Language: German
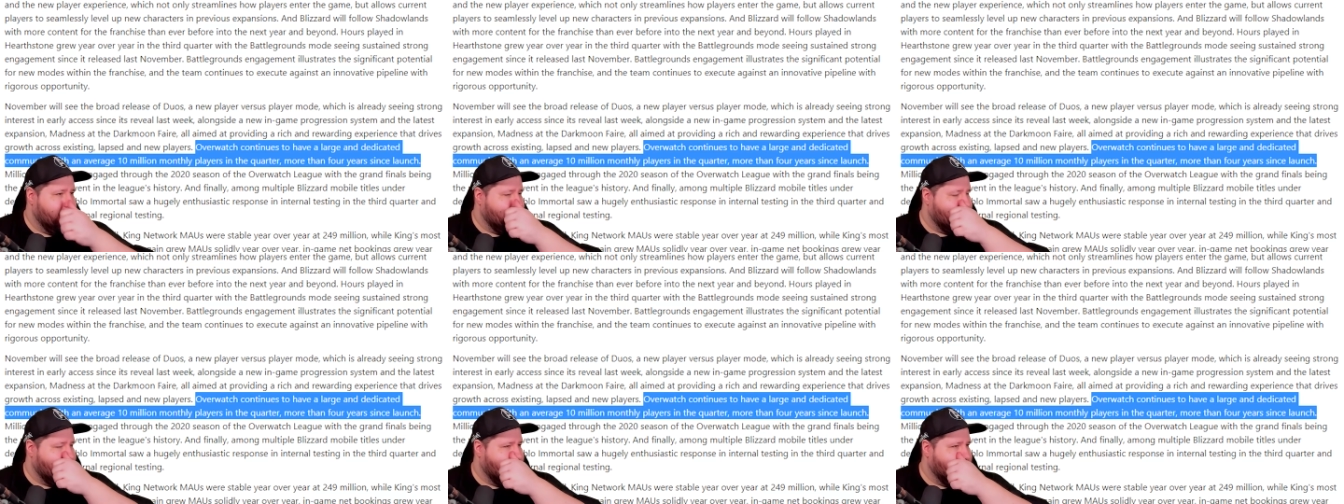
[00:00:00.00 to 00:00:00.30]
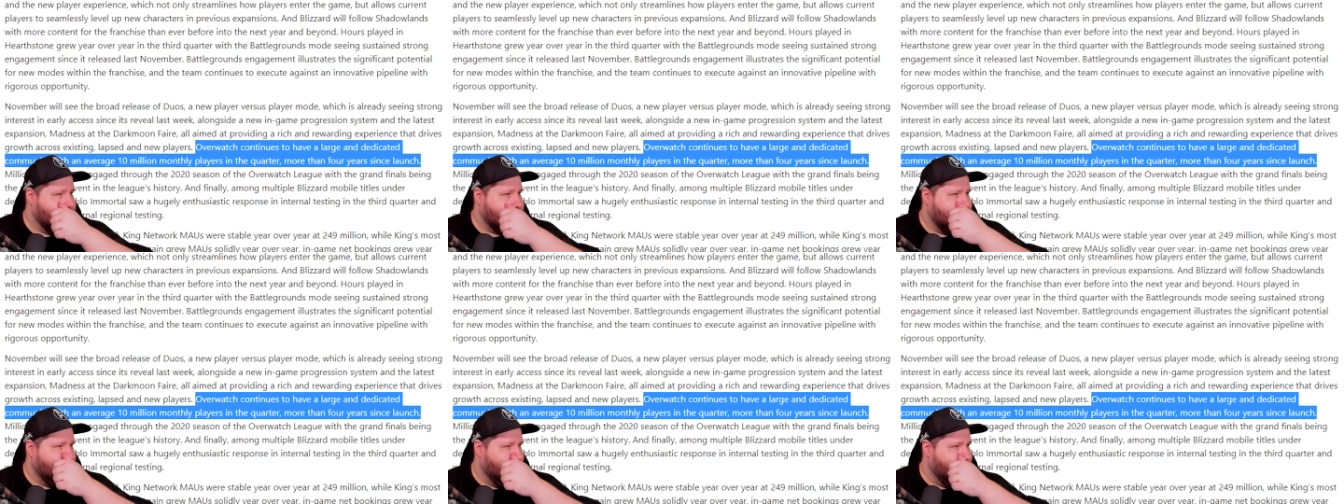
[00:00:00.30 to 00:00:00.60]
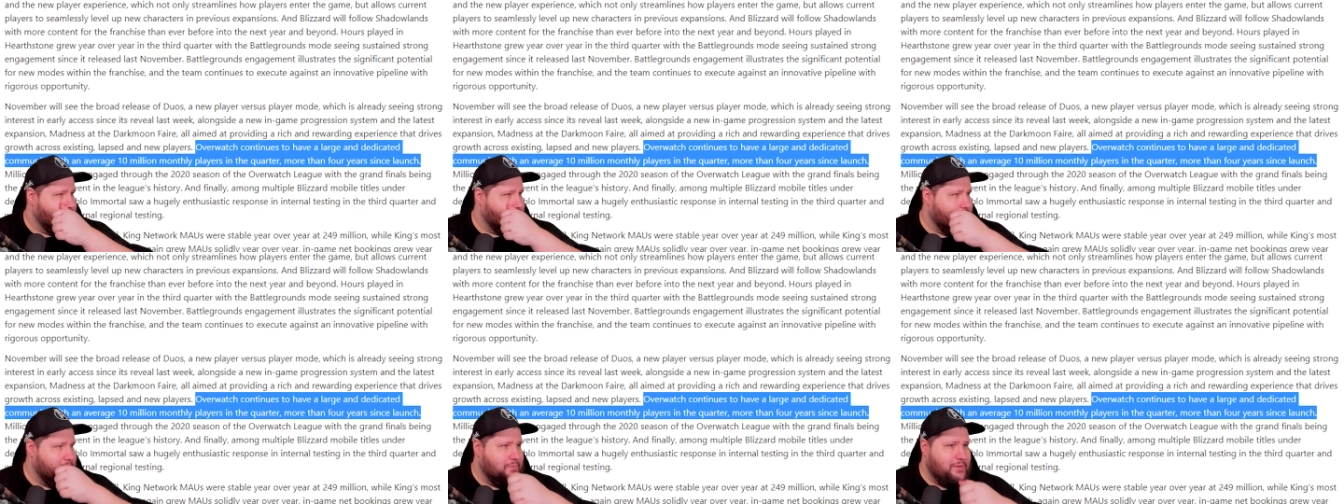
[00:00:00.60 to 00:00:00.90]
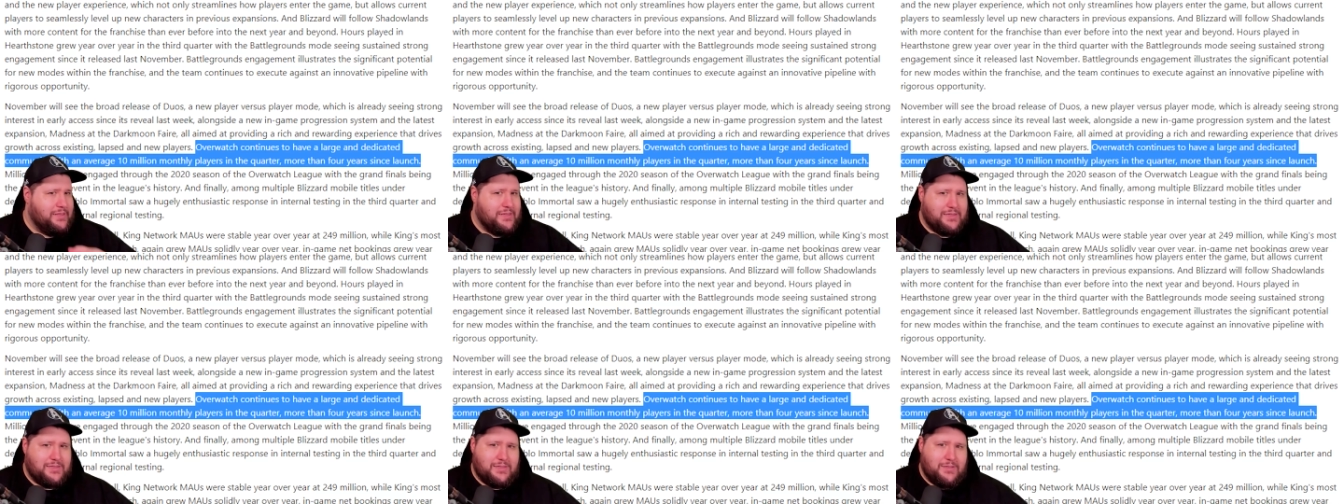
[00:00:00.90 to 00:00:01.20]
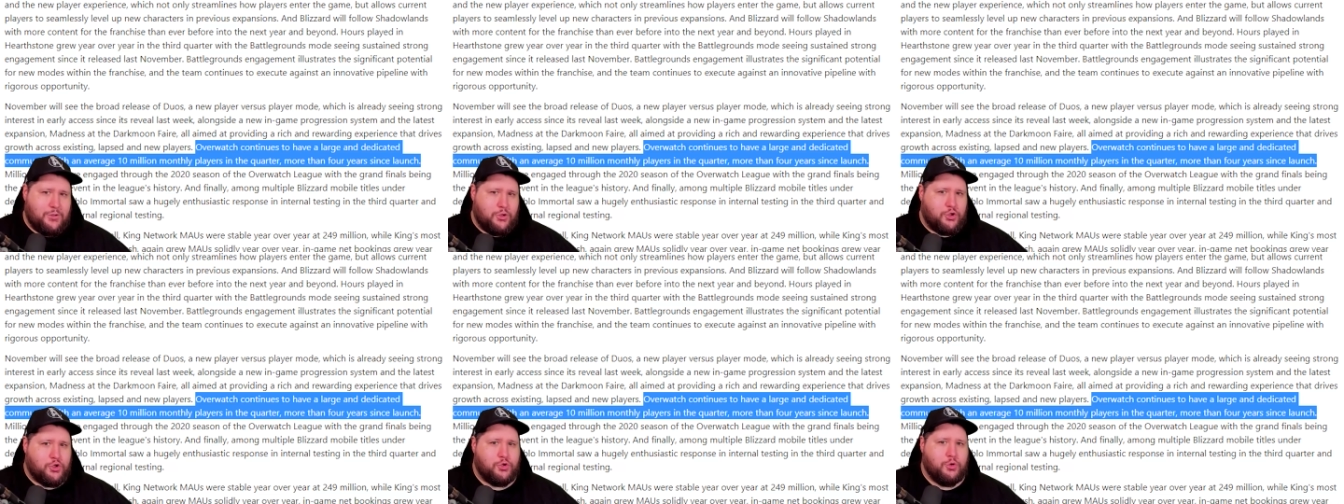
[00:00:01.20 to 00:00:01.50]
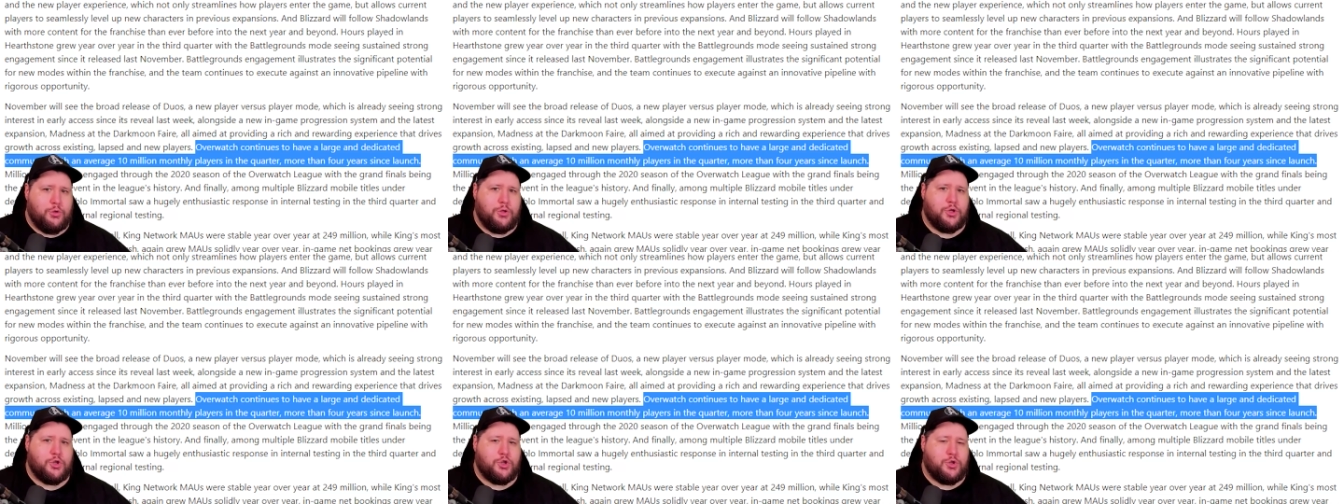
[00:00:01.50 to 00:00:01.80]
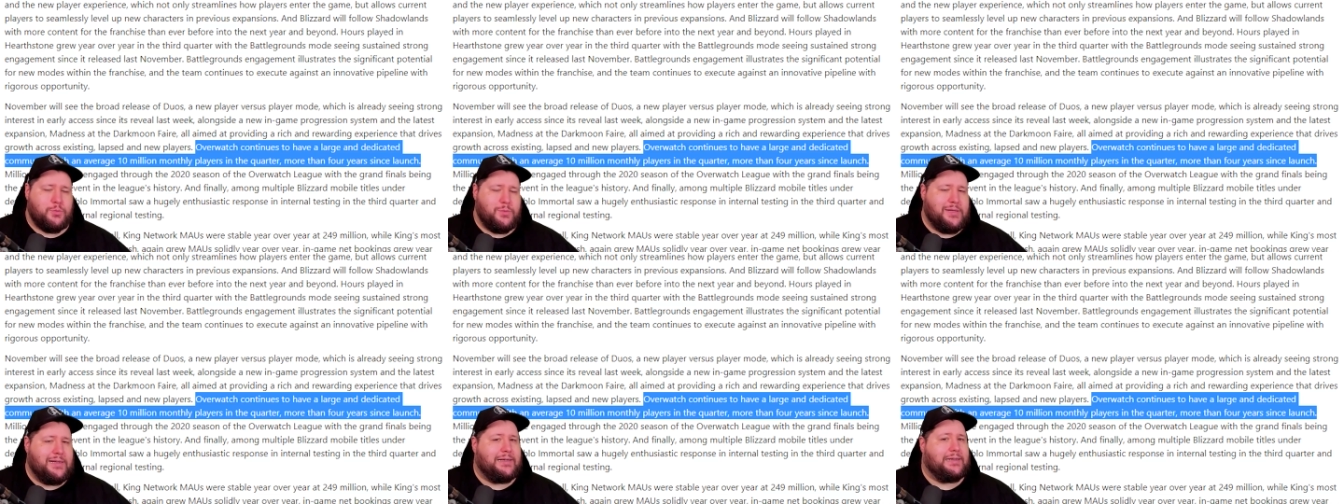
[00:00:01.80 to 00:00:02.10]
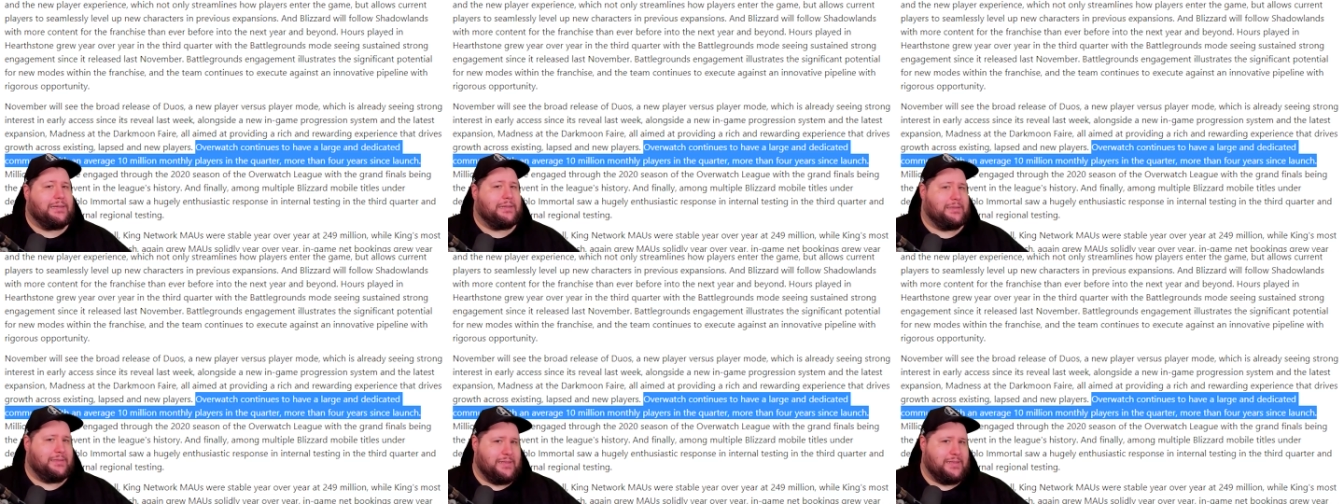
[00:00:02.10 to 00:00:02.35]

Sind das Leute, die mindestens eine Stunde spielen?